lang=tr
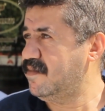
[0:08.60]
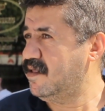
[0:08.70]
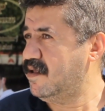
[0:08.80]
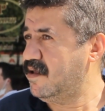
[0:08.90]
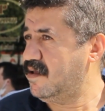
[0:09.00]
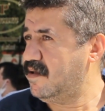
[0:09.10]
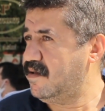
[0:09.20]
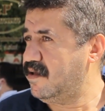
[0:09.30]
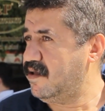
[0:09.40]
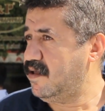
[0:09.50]
Nasıl bu
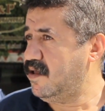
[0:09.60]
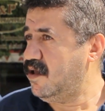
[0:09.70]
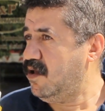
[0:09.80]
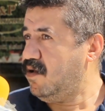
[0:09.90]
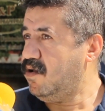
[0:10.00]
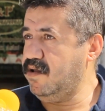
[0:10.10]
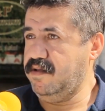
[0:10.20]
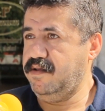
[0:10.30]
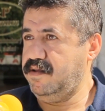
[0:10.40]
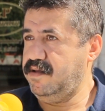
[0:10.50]
kanıya vardınız? Bu
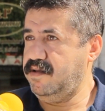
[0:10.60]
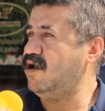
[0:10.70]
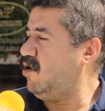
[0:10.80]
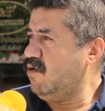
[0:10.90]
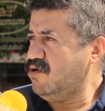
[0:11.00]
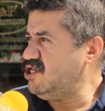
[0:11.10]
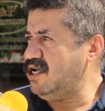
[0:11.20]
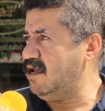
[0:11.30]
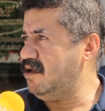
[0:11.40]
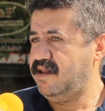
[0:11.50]

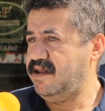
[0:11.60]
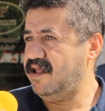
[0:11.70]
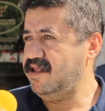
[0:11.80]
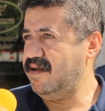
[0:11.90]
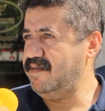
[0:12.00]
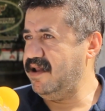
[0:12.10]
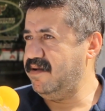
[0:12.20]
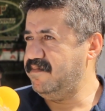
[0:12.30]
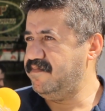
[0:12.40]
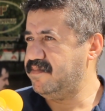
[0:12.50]
teknoloji. Ne
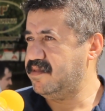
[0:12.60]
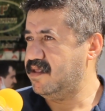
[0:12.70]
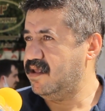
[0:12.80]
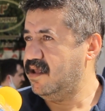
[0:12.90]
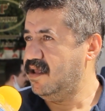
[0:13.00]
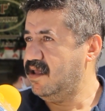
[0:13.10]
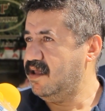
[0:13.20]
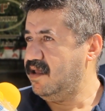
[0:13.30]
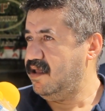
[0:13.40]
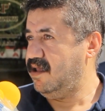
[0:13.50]
diyebilirim?
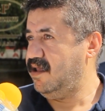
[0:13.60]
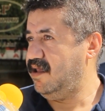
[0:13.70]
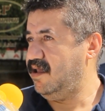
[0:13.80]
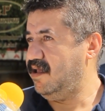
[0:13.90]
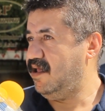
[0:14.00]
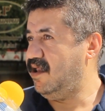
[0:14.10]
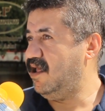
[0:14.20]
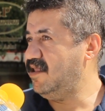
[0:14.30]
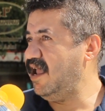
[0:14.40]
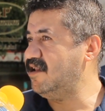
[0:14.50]
Ee,
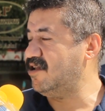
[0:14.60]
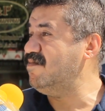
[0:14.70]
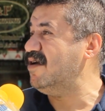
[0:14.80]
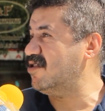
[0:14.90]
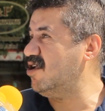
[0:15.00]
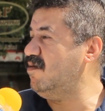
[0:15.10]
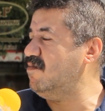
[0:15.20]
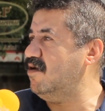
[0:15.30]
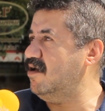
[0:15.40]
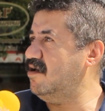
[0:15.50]
Allah değil, kimyasal
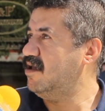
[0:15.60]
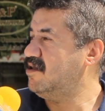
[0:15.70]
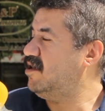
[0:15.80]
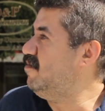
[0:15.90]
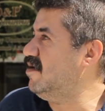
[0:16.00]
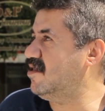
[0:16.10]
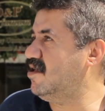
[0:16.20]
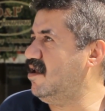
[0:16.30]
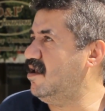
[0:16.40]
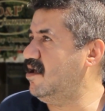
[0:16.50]
bu. İnsan
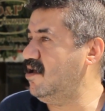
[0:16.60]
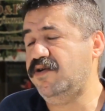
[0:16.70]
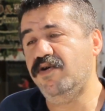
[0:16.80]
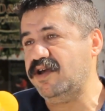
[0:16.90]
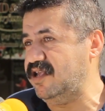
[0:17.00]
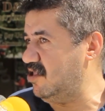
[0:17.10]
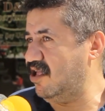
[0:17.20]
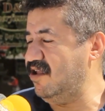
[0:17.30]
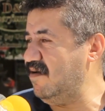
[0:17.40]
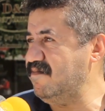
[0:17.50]
yapmadı ama diyorsun. Yok
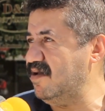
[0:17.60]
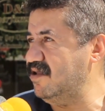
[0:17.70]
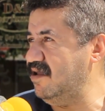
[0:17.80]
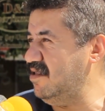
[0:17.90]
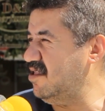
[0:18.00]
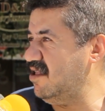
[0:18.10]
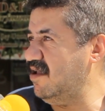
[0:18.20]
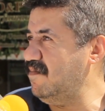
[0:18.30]
insan yapmadı. İnsan